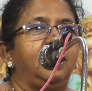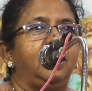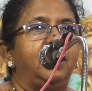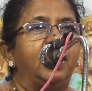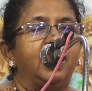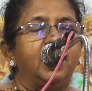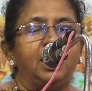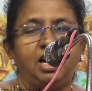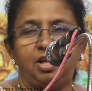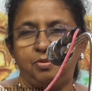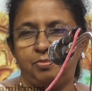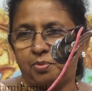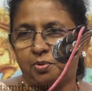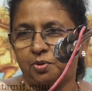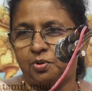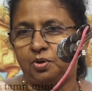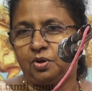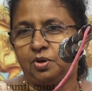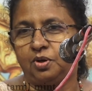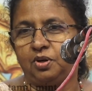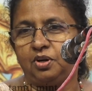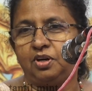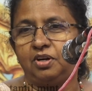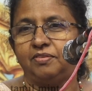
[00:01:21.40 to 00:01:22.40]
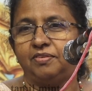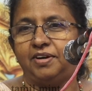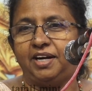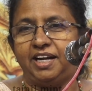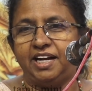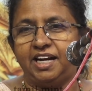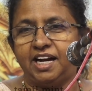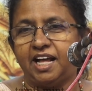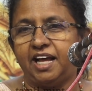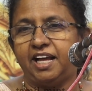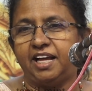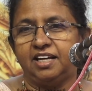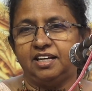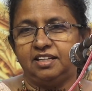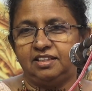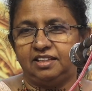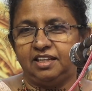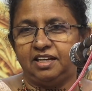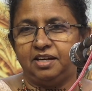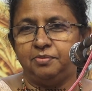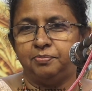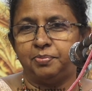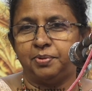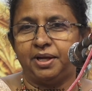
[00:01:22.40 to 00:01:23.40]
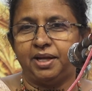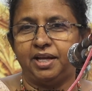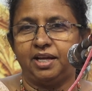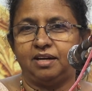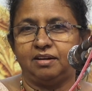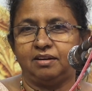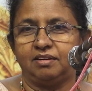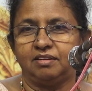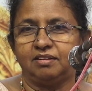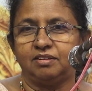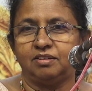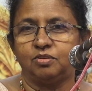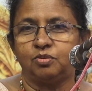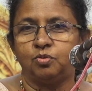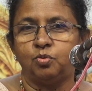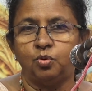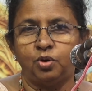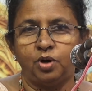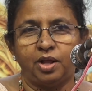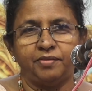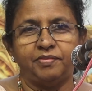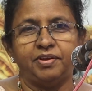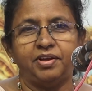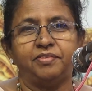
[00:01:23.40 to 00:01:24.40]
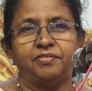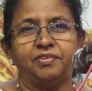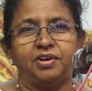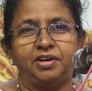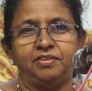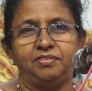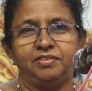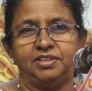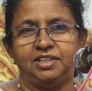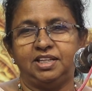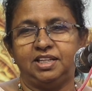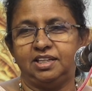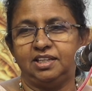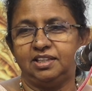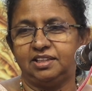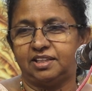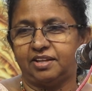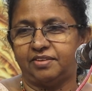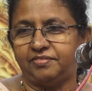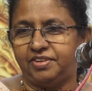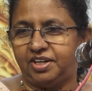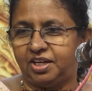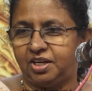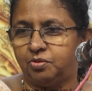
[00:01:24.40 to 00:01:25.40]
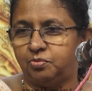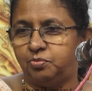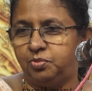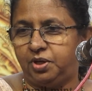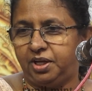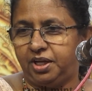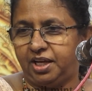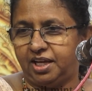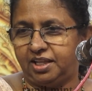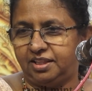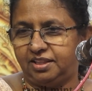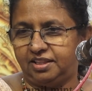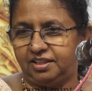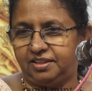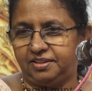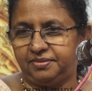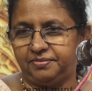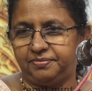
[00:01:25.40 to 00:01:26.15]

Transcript: எங்களை போன்றோருக்கு வள்ளிநாயகத்தின் பெயர் கூடவே வருவது தவிர்க்க முடியாது